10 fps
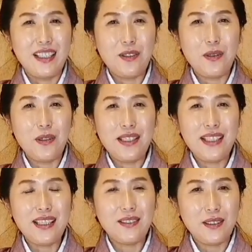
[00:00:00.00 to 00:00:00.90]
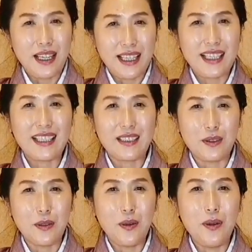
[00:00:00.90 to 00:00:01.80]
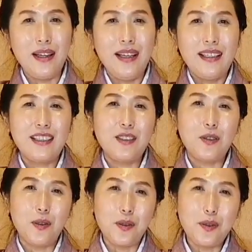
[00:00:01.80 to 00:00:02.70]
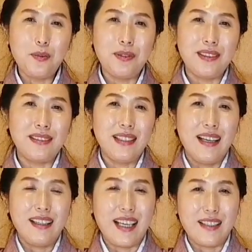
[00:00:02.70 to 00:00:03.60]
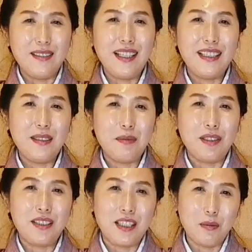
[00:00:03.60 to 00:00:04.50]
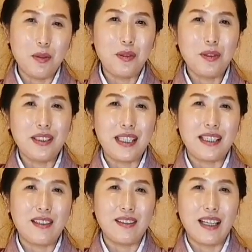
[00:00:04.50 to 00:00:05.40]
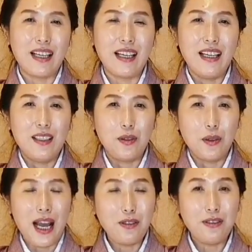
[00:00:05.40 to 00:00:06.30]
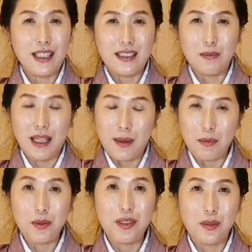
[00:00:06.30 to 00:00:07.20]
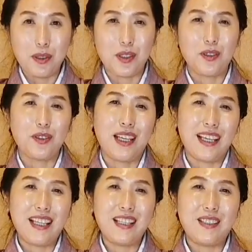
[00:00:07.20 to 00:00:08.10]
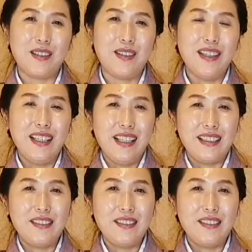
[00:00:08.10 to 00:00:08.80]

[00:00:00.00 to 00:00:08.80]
그리고 흰색으로 갈아 신고 그리고 요즘은 예전 같으면 기모노를 입거나 또 한국 같으면 한복을 입으셔도 되겠죠.